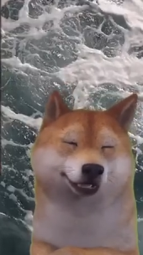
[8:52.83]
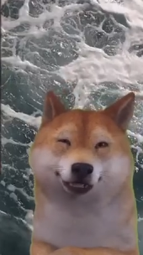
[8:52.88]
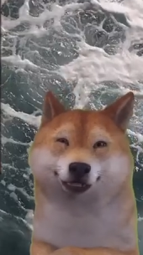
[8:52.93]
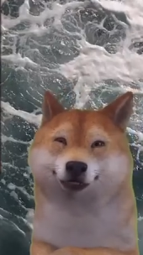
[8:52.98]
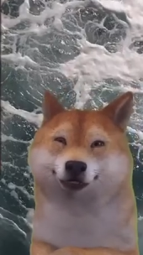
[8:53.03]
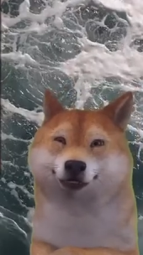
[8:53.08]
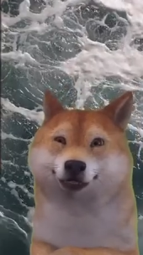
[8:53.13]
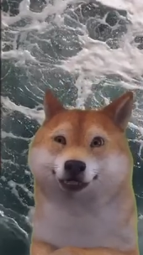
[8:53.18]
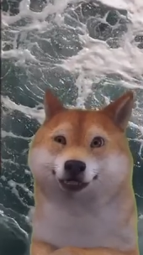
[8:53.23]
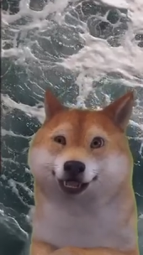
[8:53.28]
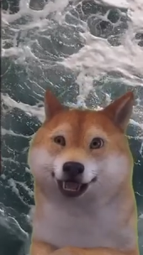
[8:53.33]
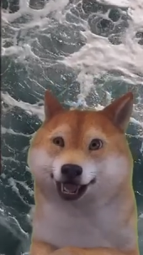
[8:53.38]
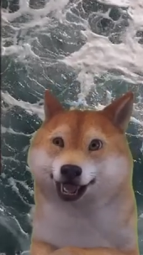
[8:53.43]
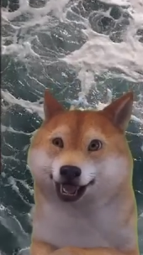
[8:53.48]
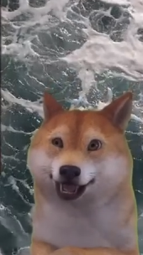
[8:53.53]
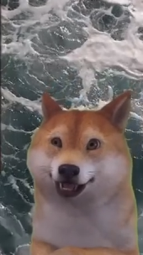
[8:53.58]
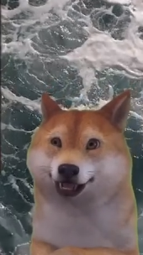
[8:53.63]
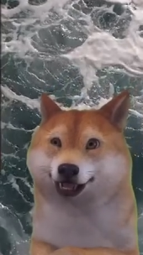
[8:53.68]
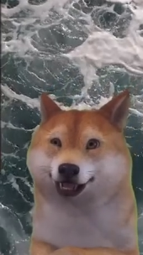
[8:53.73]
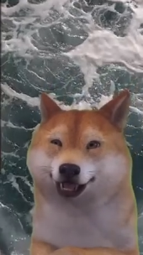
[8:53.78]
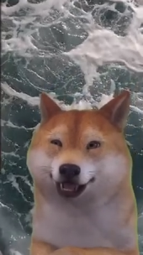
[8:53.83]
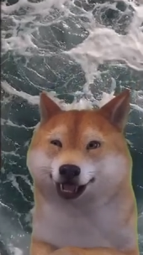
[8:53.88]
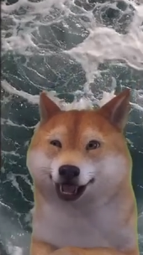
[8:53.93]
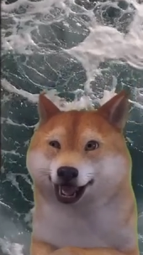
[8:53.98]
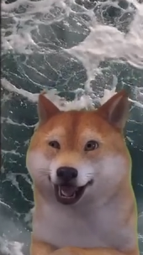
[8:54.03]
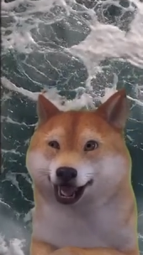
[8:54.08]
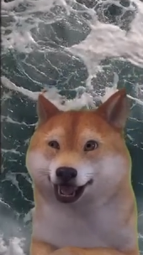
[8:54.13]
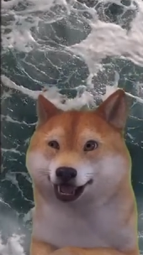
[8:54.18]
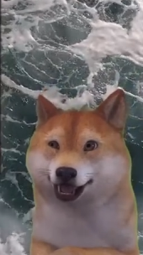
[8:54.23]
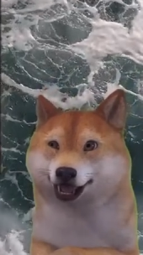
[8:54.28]
た人々か。
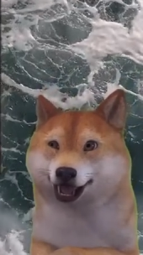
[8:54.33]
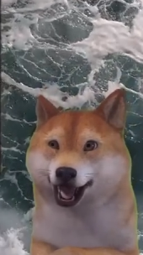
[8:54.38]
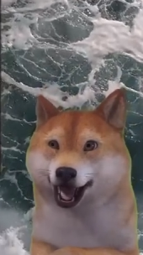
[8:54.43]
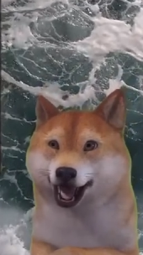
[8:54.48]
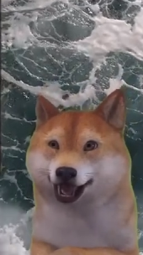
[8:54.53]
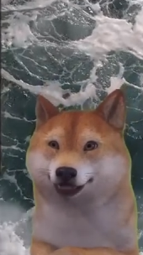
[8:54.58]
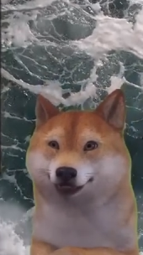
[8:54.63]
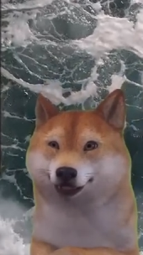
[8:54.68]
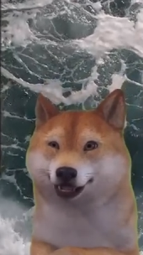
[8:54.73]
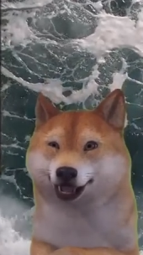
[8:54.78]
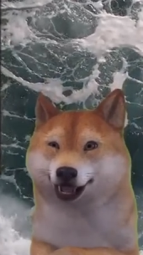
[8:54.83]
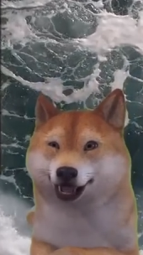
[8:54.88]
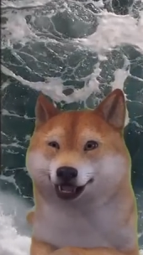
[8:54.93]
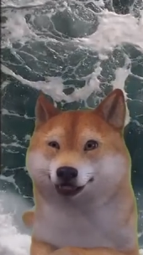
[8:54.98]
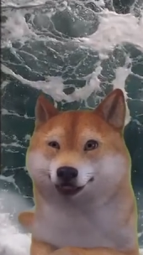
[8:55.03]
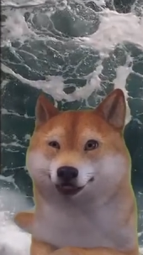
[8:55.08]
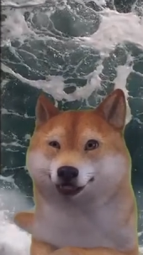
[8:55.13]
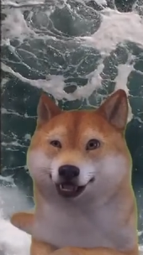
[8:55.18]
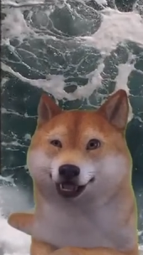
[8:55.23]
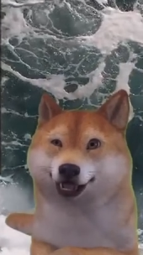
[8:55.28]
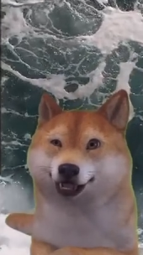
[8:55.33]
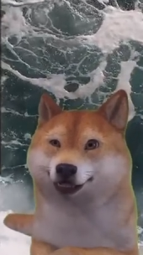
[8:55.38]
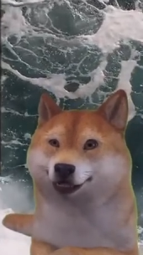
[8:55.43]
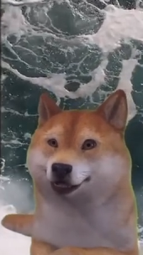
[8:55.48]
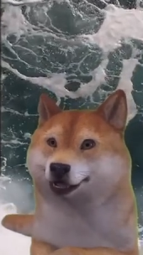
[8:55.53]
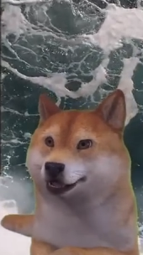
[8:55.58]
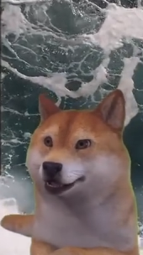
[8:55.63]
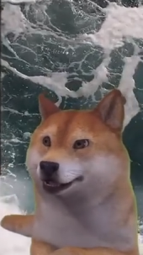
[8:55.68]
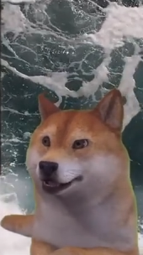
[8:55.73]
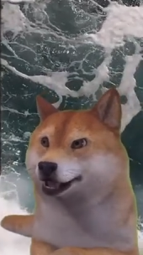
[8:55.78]
手軽な左遷
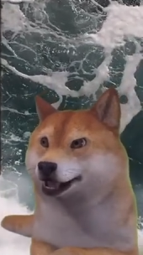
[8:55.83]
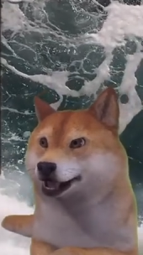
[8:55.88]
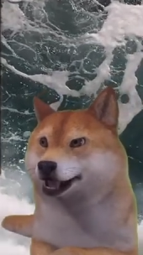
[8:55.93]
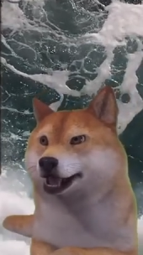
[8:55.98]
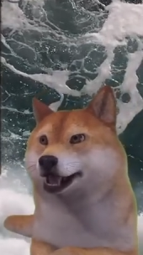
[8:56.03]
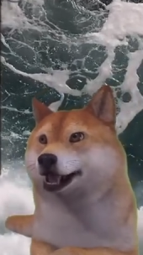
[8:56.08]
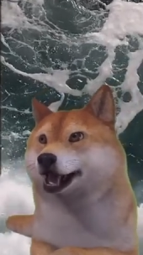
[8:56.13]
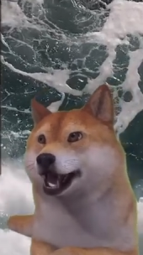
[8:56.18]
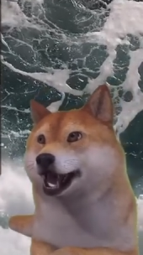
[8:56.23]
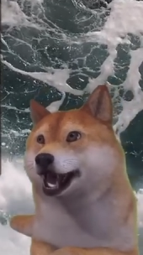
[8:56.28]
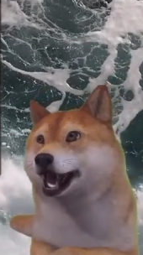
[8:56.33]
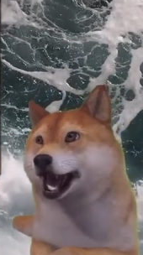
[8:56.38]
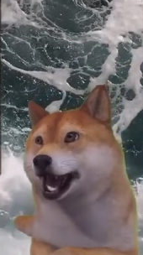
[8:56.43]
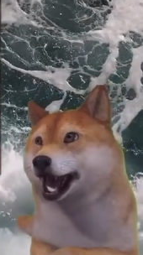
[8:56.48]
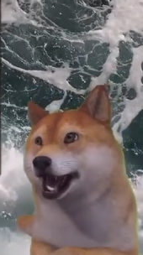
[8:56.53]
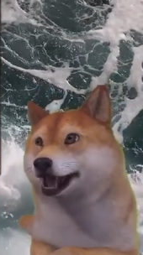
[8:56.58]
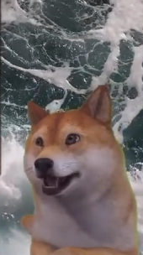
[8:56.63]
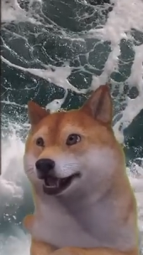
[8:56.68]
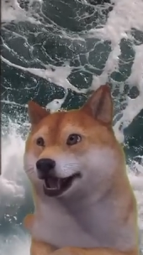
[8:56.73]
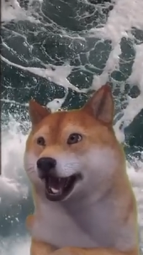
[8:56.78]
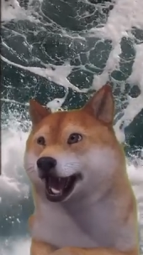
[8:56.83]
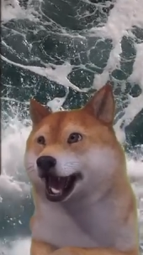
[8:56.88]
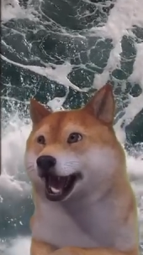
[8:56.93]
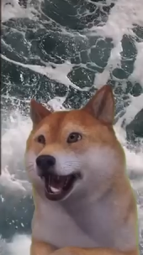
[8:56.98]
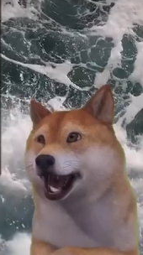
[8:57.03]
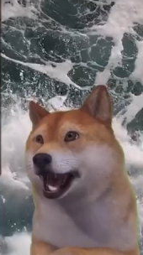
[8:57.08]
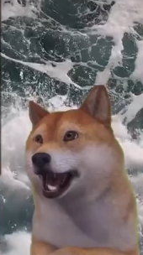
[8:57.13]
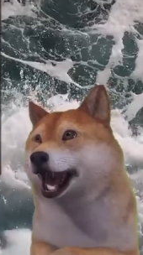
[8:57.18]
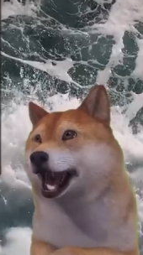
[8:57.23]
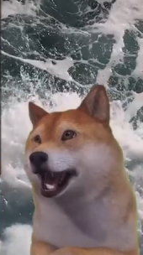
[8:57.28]
先として防衛大学の
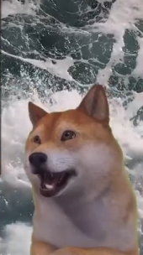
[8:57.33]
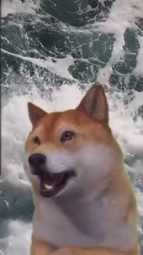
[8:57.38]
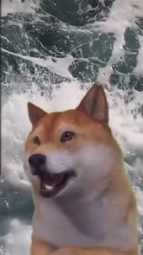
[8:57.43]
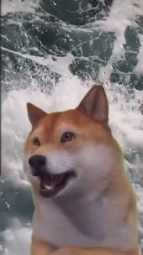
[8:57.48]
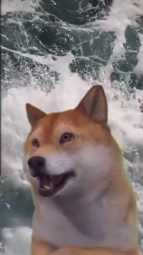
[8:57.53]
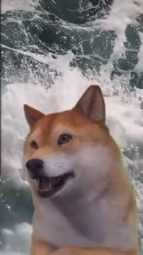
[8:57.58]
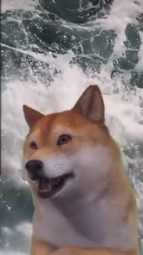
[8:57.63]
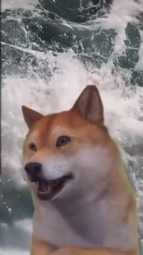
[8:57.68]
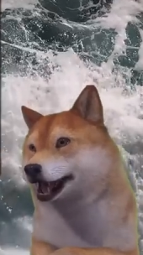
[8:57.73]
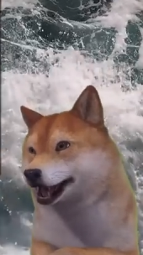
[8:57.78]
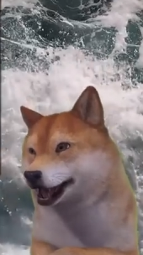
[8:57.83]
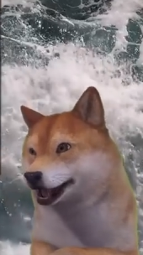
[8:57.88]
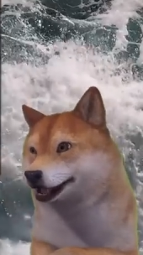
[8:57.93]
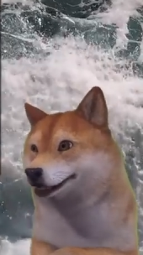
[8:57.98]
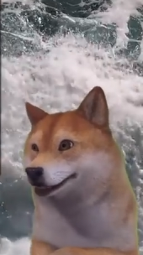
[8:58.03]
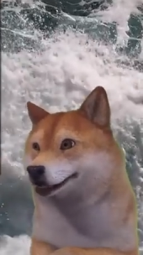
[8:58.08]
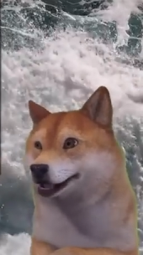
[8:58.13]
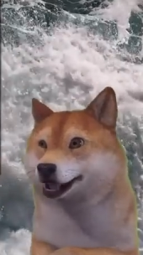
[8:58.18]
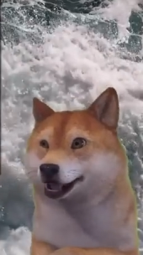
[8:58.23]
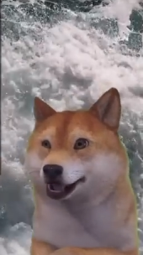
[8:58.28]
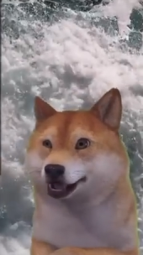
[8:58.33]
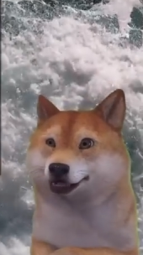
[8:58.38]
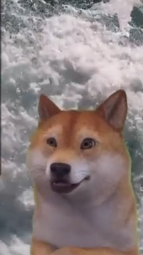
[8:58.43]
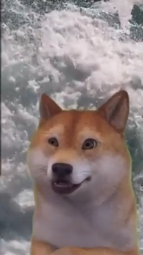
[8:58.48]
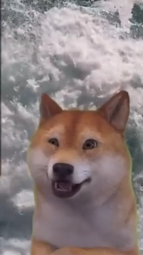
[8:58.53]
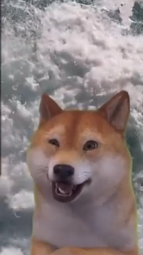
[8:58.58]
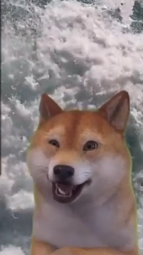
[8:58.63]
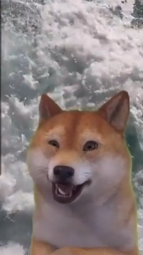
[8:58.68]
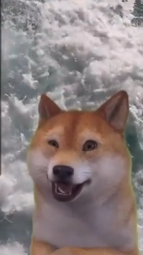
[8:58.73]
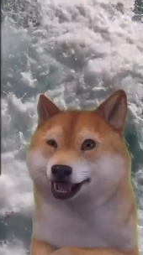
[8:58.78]
防衛学教育学群に
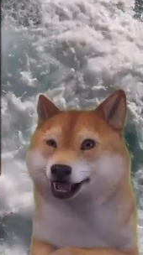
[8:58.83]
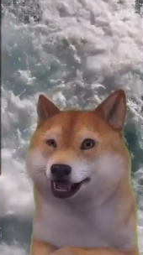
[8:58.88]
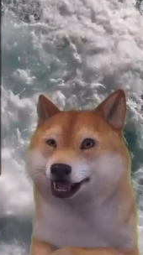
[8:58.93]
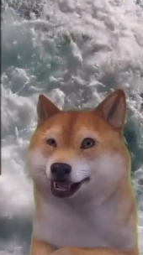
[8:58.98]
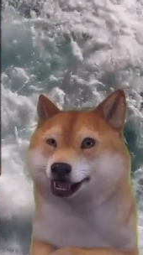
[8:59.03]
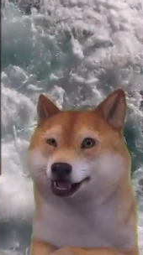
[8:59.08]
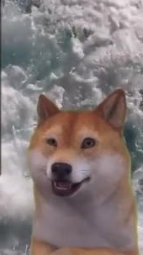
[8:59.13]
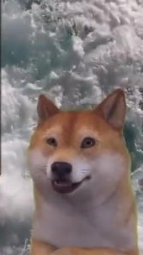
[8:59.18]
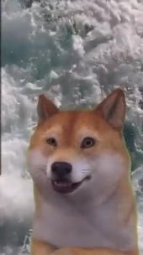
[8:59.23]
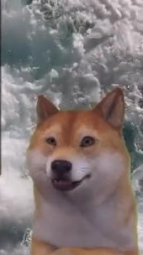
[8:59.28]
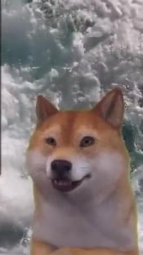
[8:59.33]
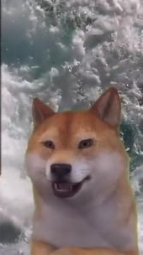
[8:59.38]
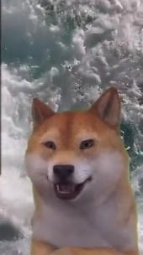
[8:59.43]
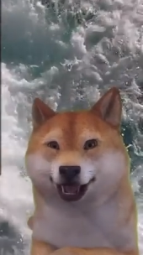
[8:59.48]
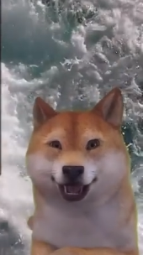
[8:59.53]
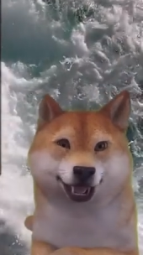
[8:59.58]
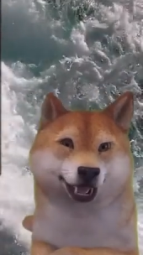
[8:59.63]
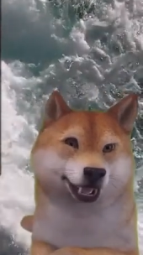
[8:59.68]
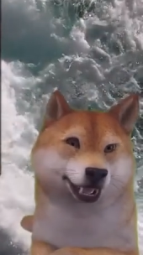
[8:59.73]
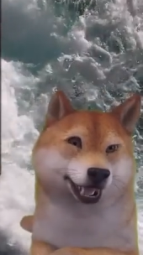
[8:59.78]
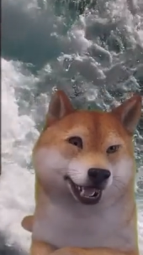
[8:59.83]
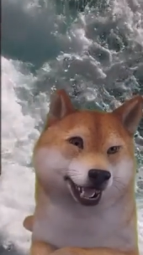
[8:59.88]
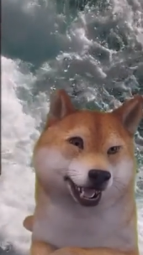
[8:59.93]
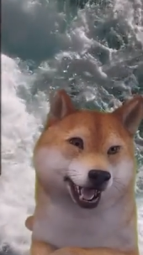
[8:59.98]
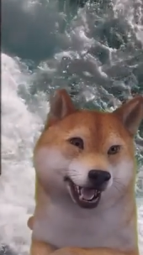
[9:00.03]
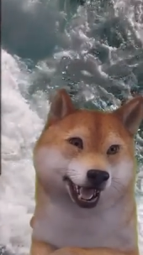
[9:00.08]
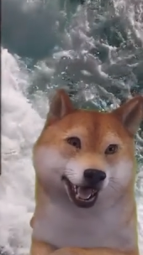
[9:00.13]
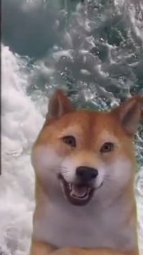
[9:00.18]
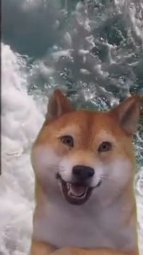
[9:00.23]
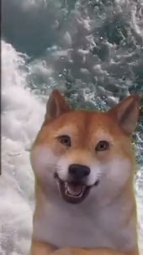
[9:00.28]
送られてきてるんだって。
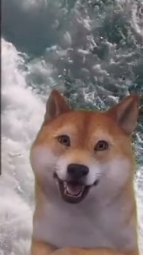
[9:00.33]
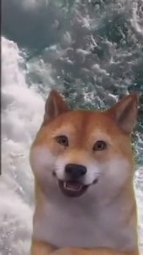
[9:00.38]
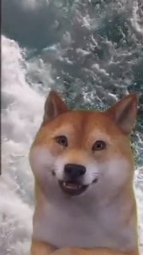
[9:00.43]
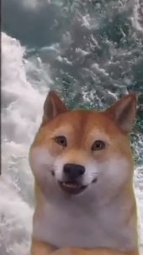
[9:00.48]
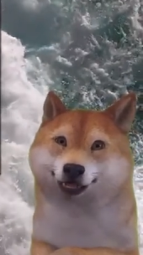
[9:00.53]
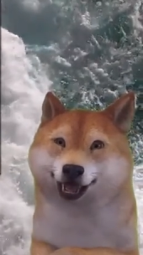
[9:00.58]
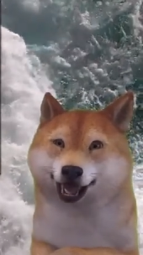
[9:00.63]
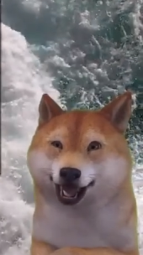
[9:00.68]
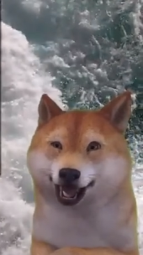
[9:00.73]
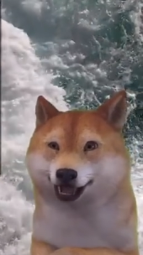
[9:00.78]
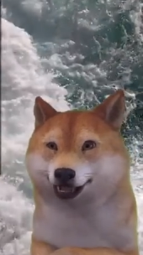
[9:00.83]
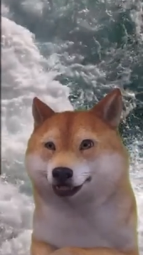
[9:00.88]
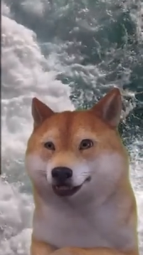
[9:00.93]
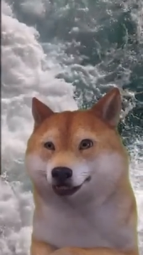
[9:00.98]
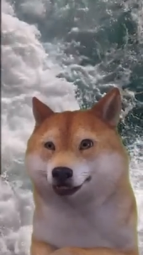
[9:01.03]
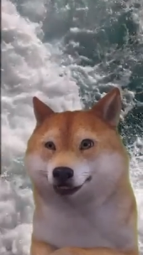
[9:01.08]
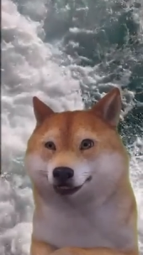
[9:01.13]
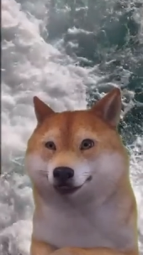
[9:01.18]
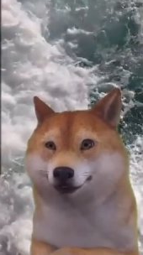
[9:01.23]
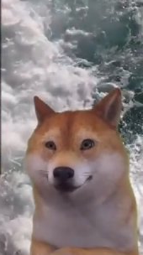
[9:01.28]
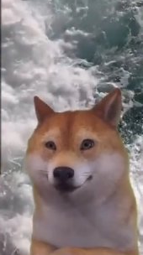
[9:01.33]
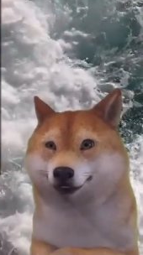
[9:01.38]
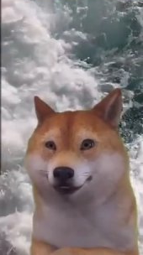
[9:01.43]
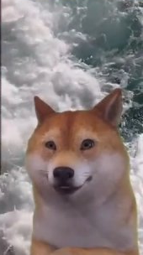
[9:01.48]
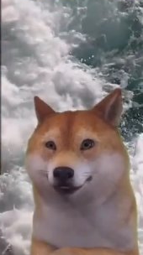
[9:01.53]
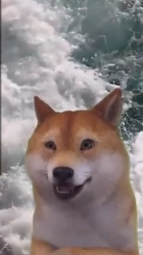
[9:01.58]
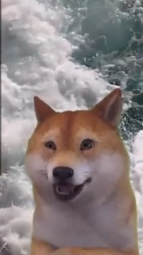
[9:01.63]
ダメじゃんな。